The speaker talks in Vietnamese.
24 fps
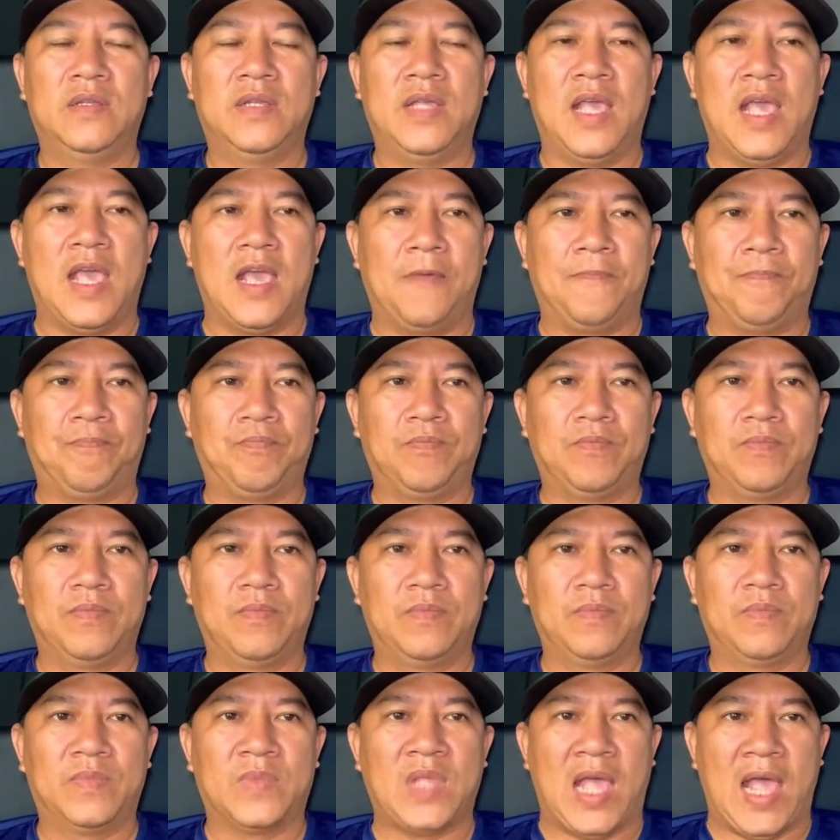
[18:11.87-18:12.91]
ha
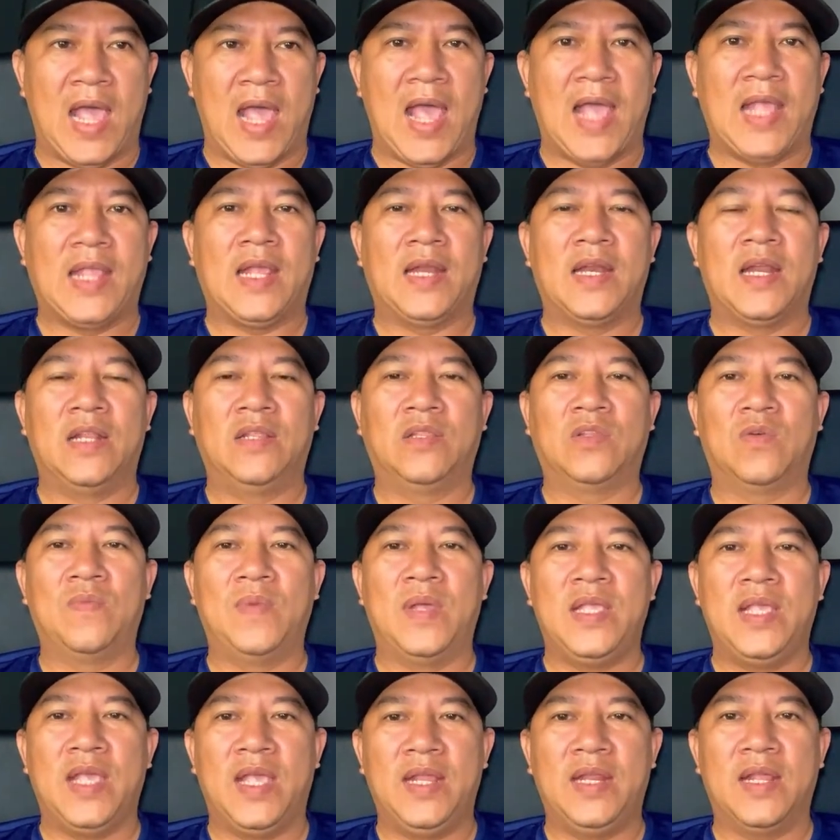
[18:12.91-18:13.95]
thà gia đình tôi
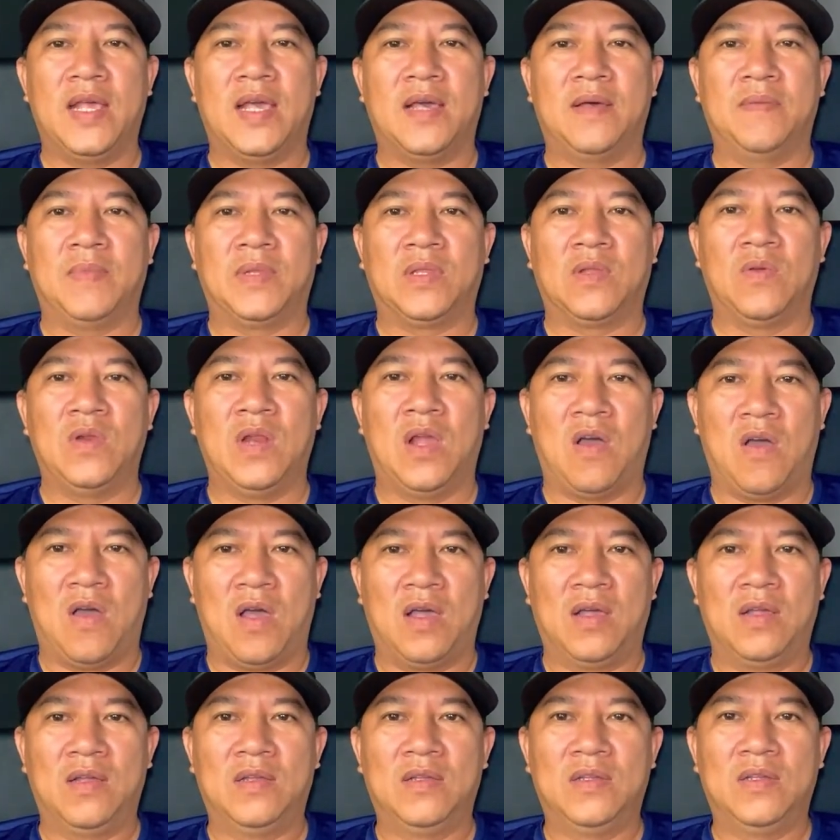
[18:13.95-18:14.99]
bị vậy đó mà tôi
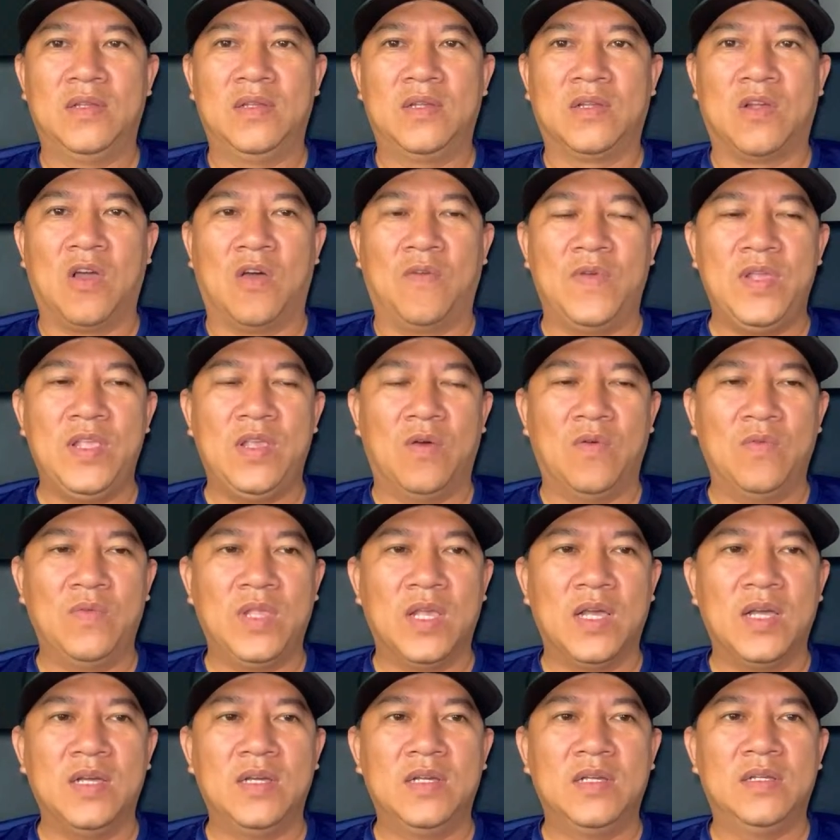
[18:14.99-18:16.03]
lo còn ví dụ
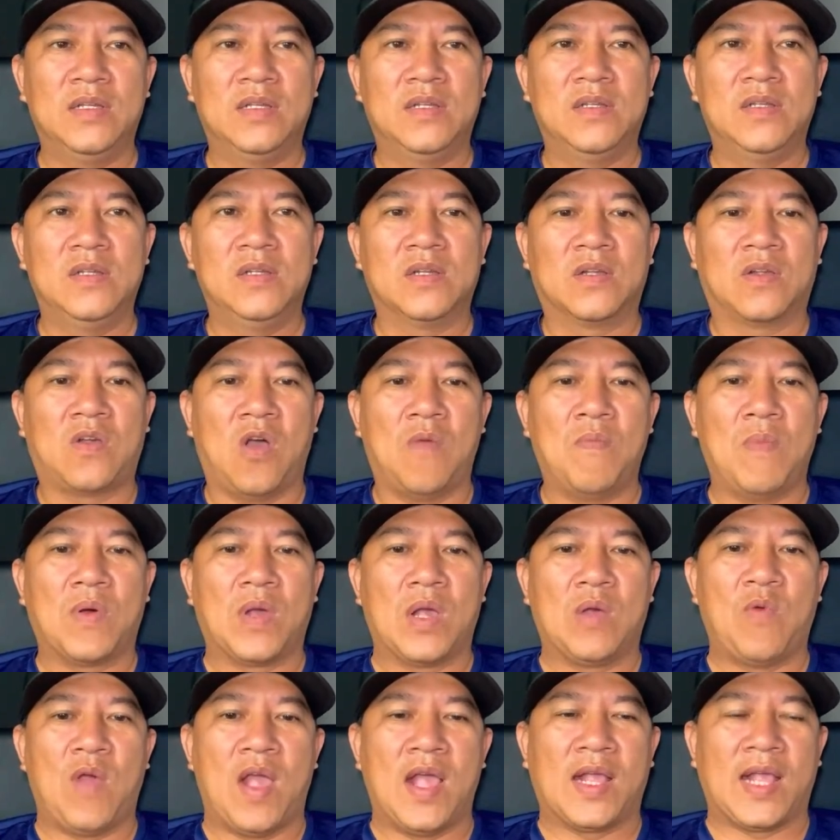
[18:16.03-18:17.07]
như có một
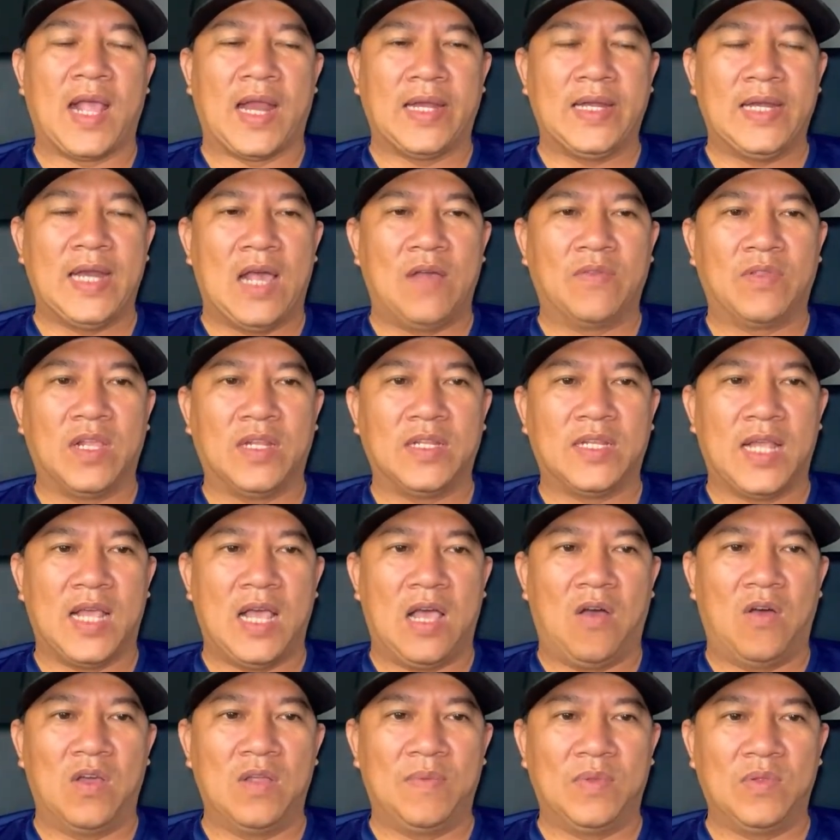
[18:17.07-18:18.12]
cái hoàn cảnh nào trên xã
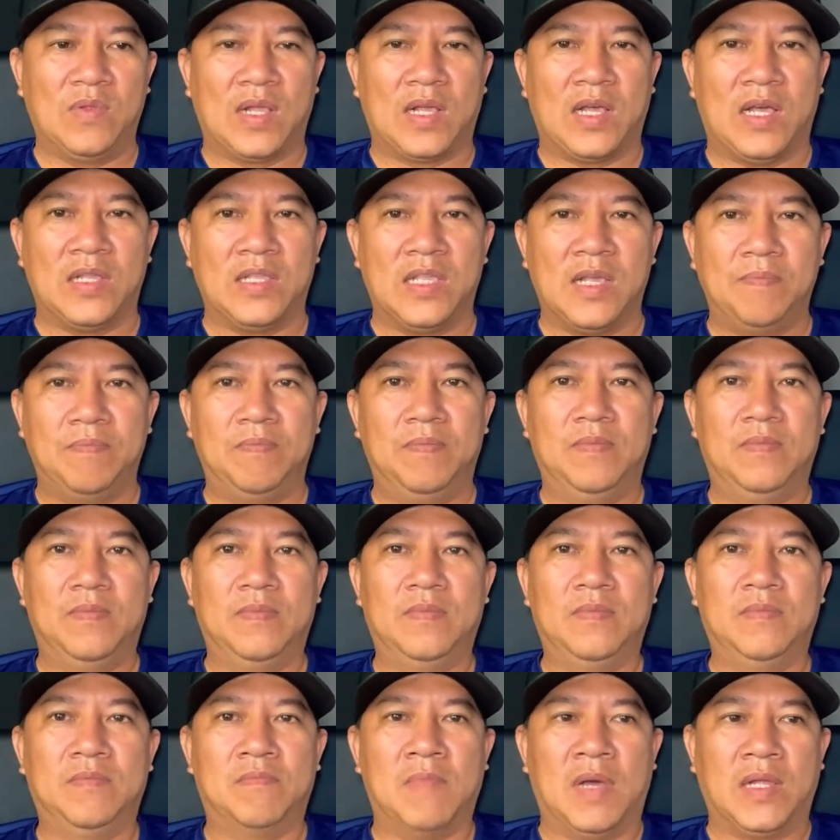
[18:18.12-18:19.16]
hội mà chúng ta cần giúp
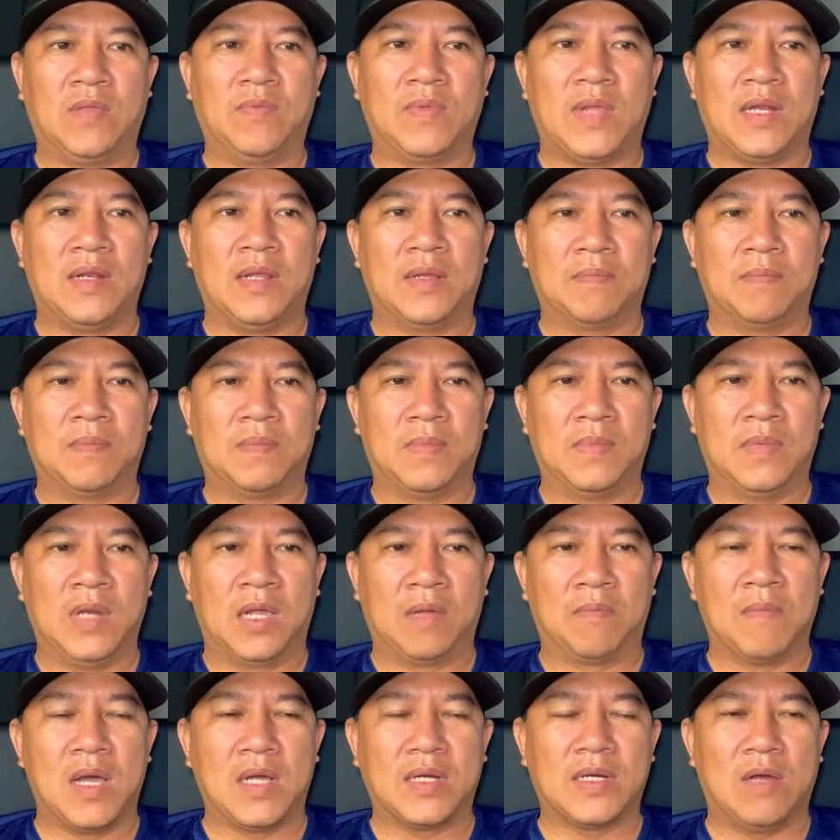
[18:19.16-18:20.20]
mà chúng ta được
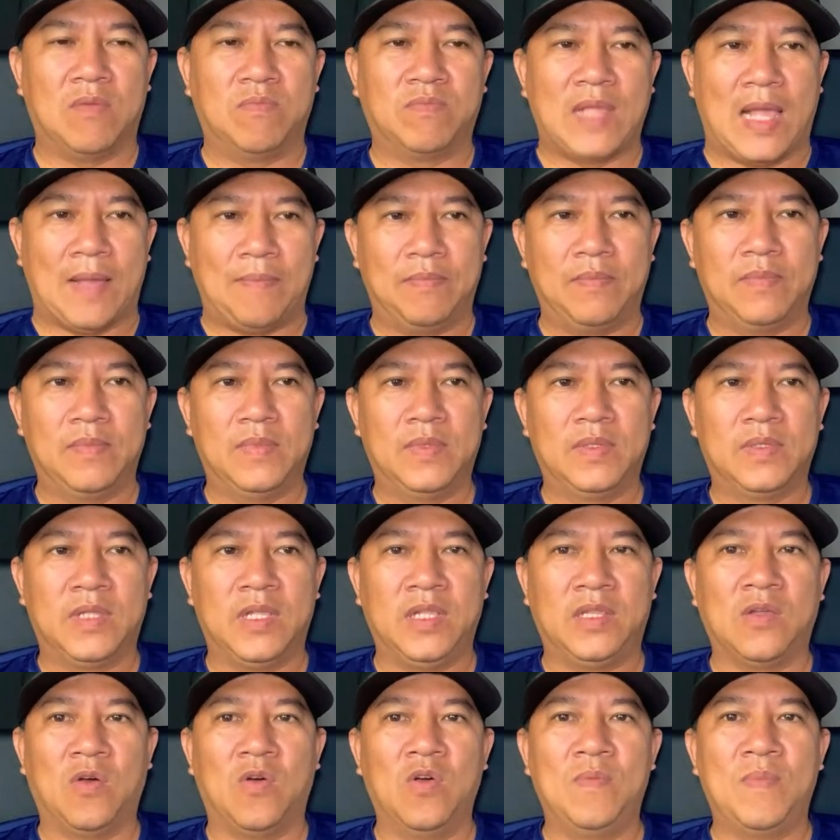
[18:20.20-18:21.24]
lực bất đồng tâm
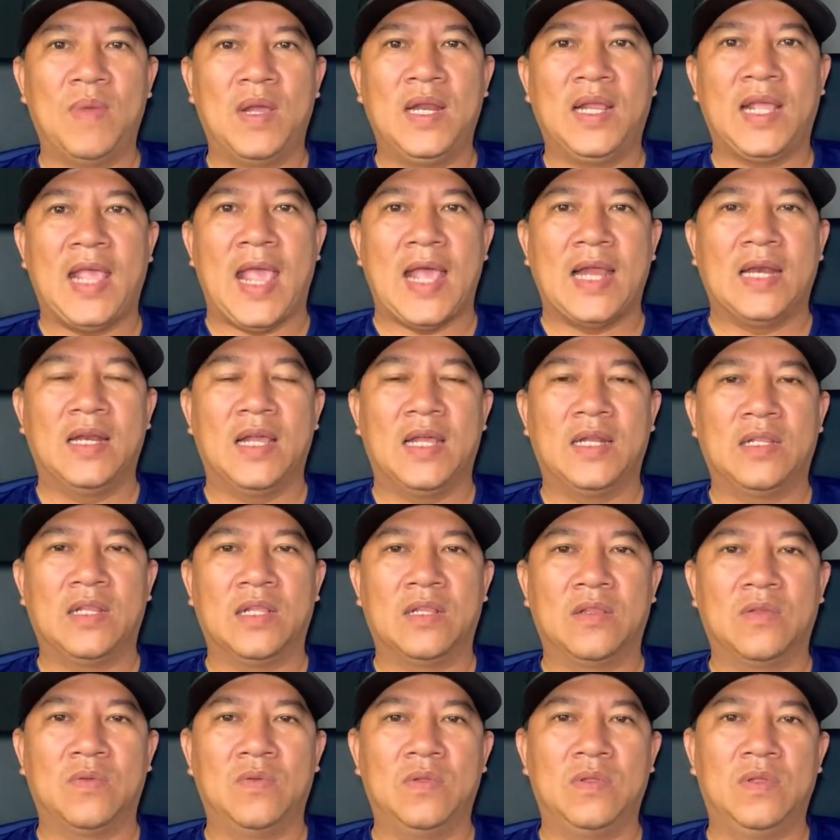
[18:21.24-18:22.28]
thì tôi mới gắn lên
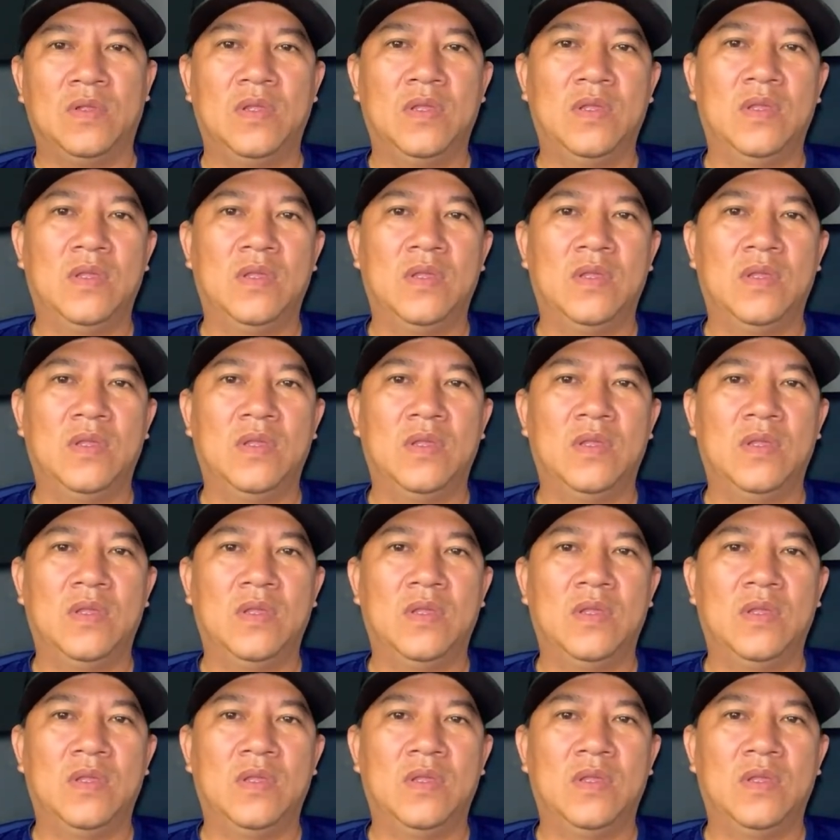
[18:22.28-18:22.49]
cho tôi